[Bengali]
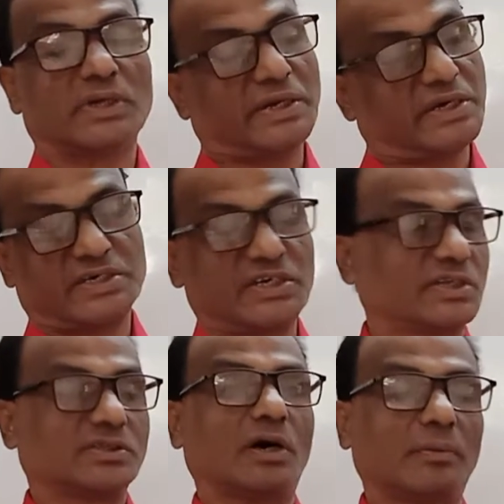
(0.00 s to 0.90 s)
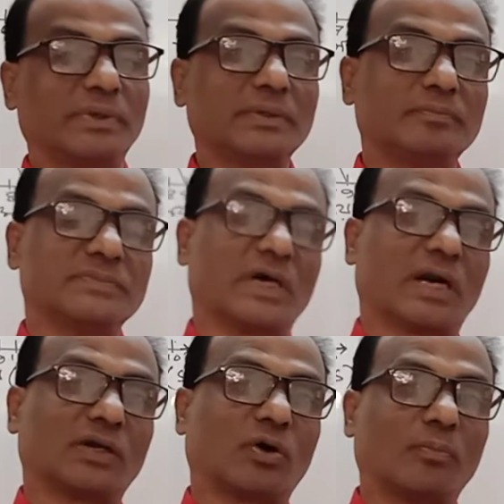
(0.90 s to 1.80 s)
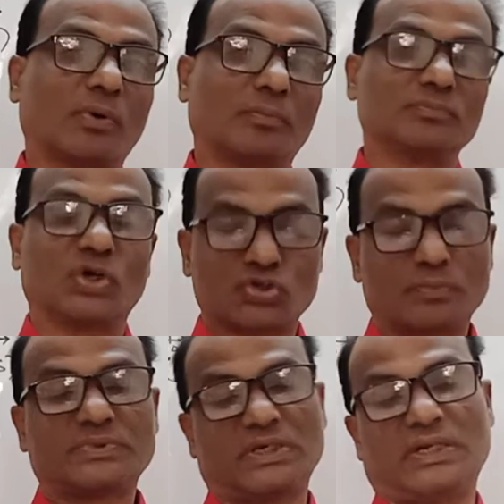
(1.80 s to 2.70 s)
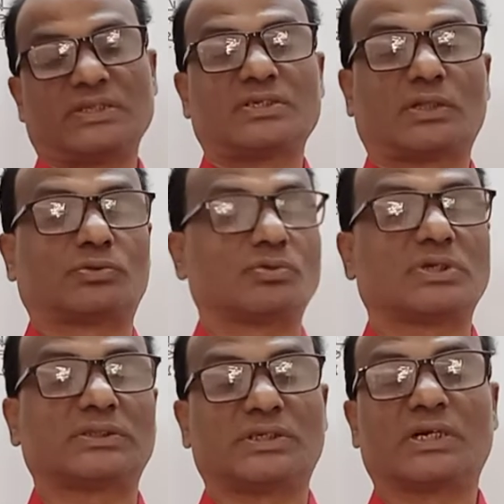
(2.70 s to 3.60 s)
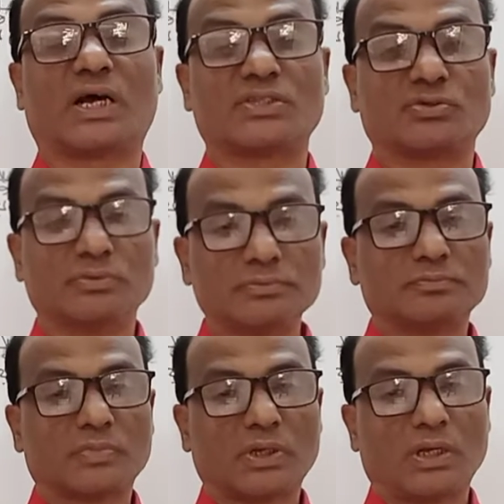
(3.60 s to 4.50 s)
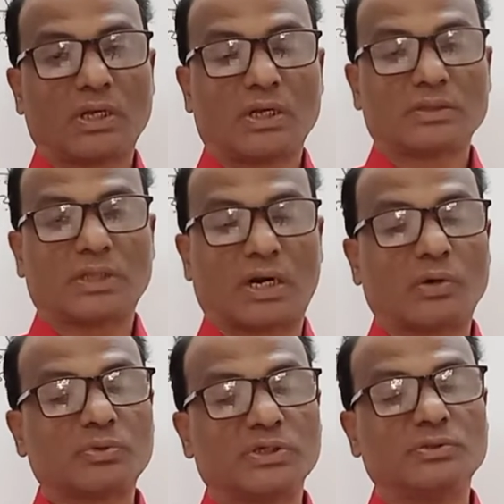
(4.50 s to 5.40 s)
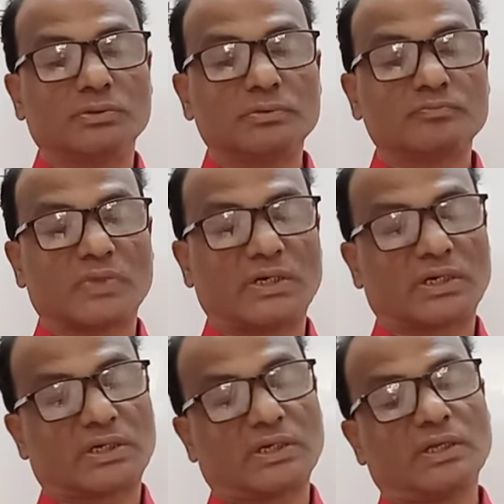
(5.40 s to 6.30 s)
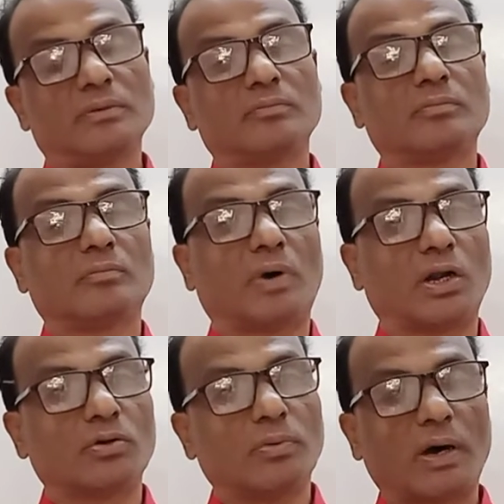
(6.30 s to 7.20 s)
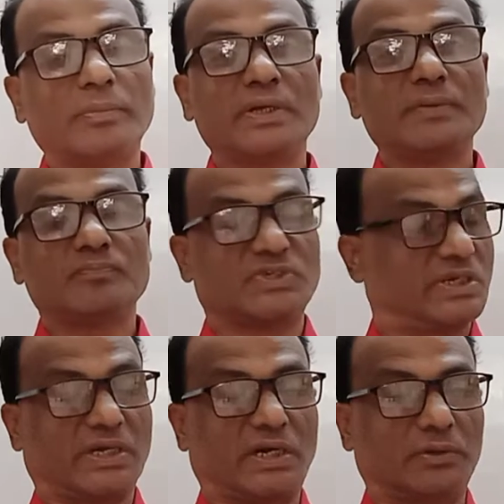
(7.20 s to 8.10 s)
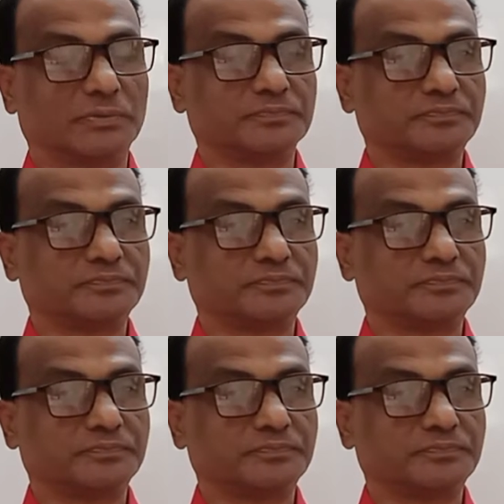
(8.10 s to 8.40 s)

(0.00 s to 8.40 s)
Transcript: এটা শিখতে হবে যারা নবম দশম শ্রেণীর ছাত্রছাত্রীরা আছো তারাও কিন্তু এটাকে ভালোভাবে শিখে নাও